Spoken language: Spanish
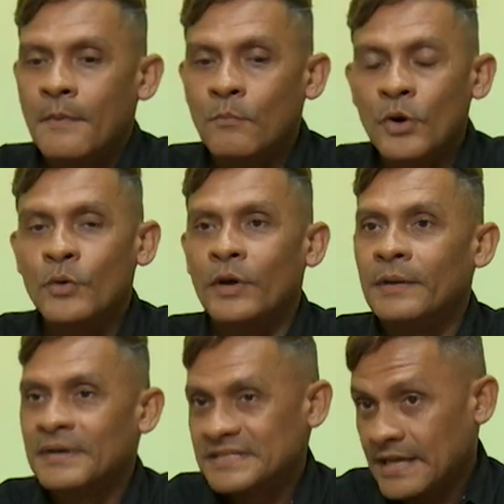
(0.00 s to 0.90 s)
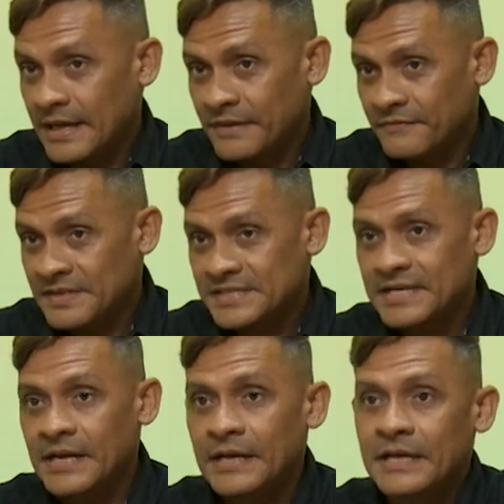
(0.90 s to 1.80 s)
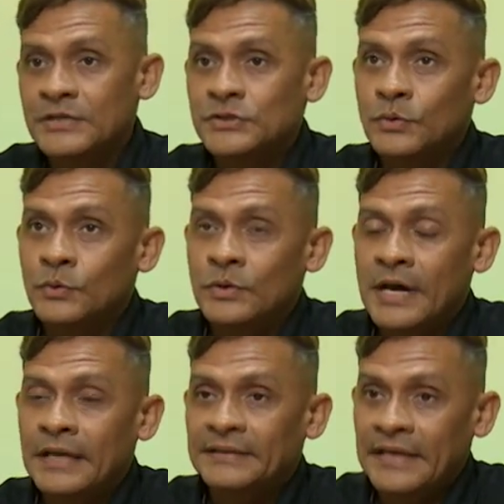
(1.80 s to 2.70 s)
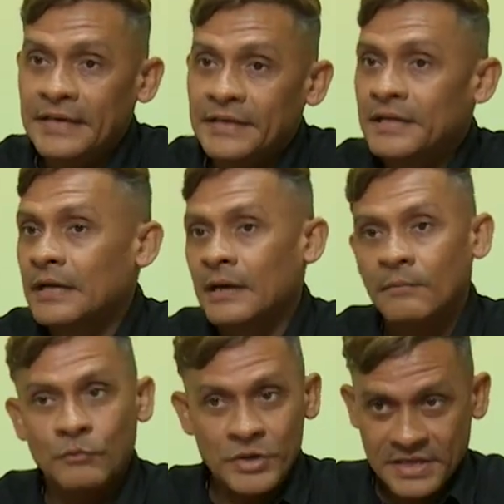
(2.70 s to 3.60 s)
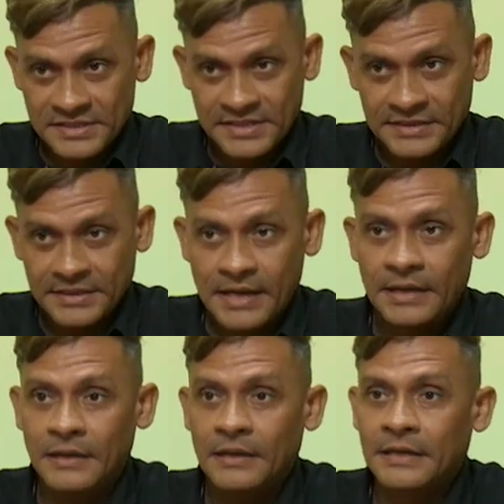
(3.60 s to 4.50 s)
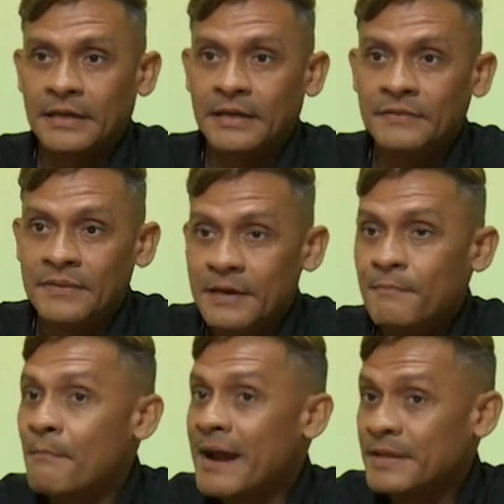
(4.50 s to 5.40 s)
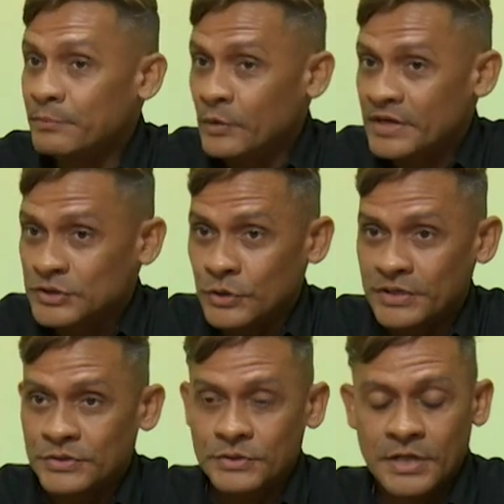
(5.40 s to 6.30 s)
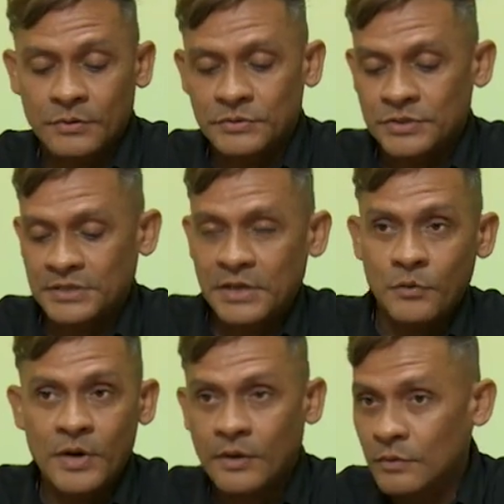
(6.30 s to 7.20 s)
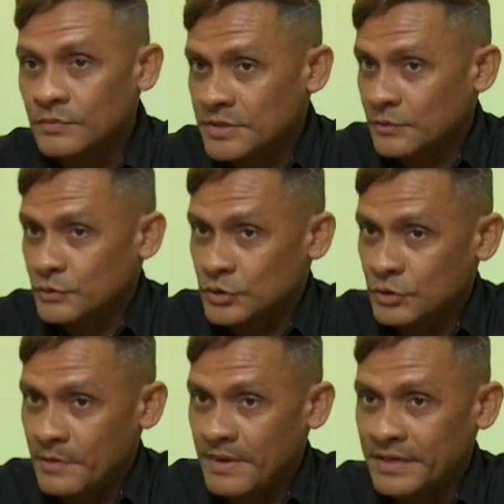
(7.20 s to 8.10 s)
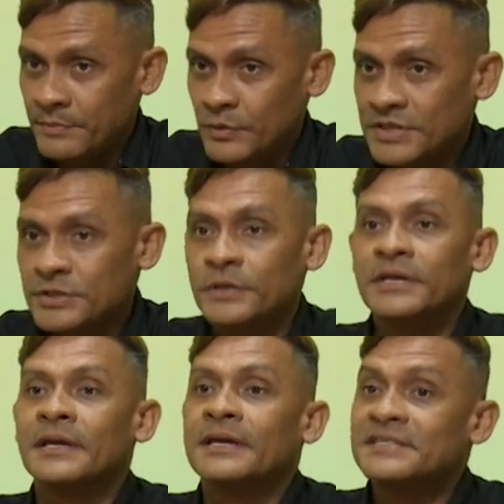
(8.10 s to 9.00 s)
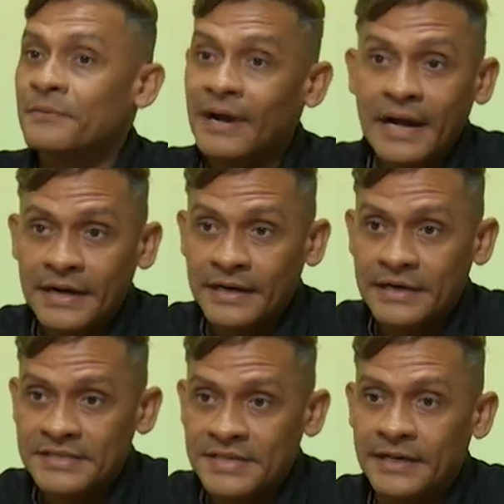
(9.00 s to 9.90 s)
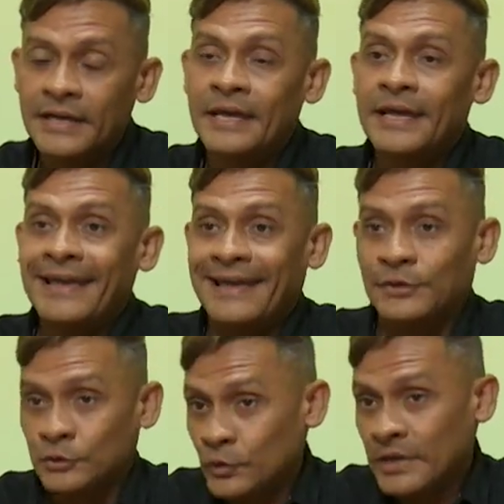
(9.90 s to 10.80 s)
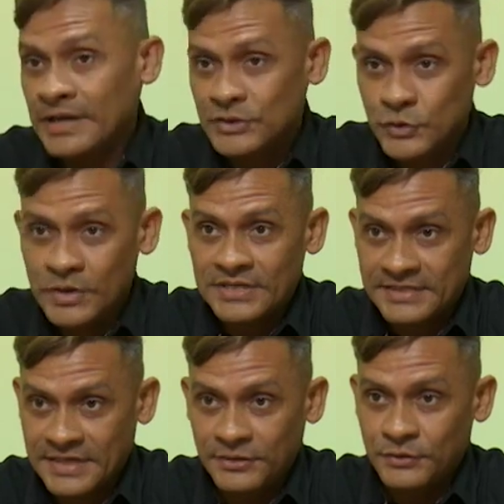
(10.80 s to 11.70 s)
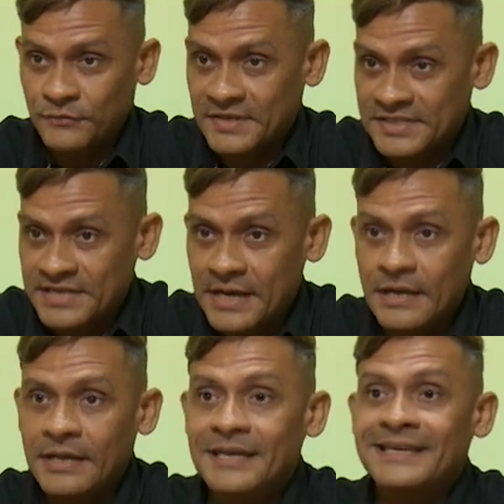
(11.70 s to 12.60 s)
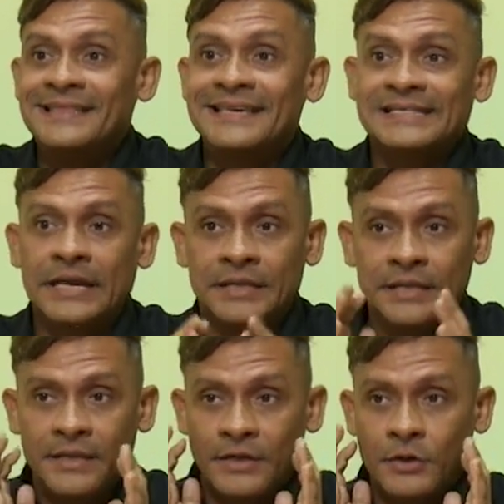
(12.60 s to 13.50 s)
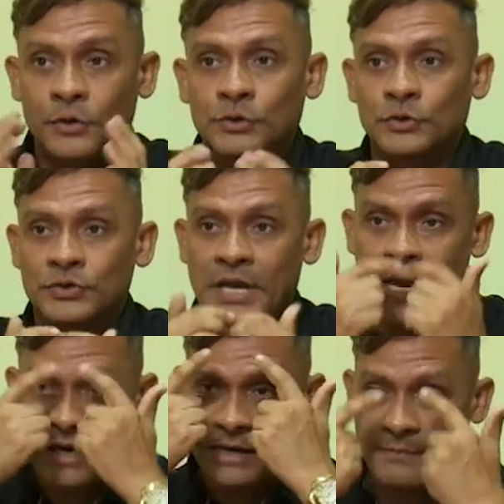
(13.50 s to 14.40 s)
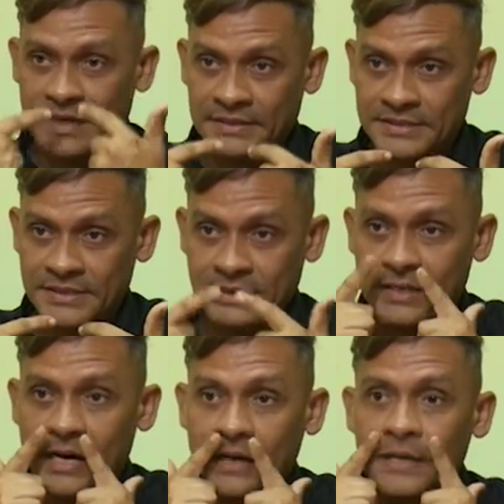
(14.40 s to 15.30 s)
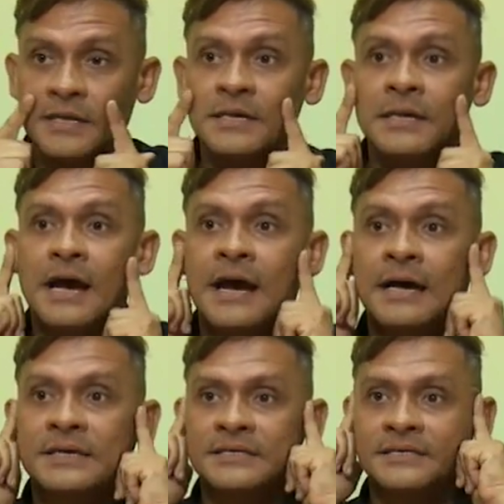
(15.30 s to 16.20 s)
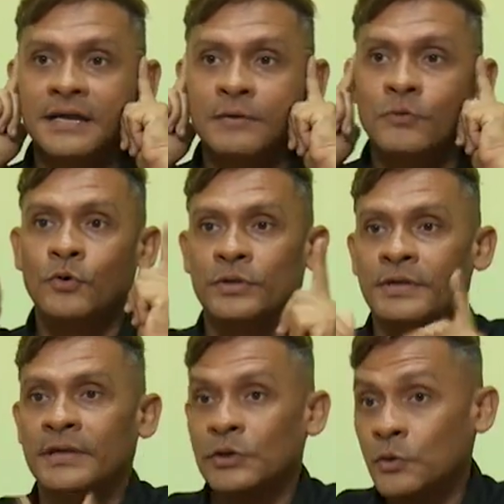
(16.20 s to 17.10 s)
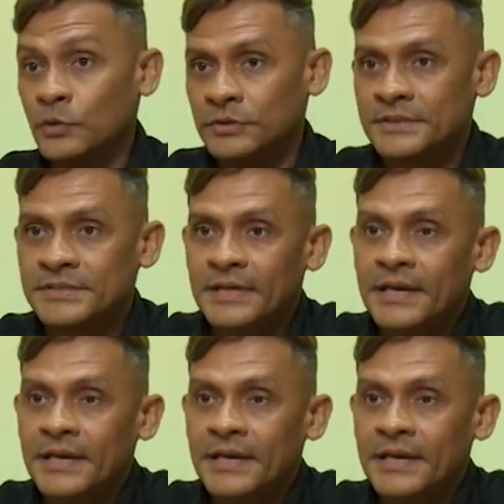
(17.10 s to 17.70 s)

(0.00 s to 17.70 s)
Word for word: Bueno, el masaje facial es una técnica muy ancestral de manipulaciones, o sea, consiste en una consecución de manipulaciones que se van a realizar en toda la zona centrofacial y de salida del rostro, o sea, en la parte central y hacia el borde del cutis.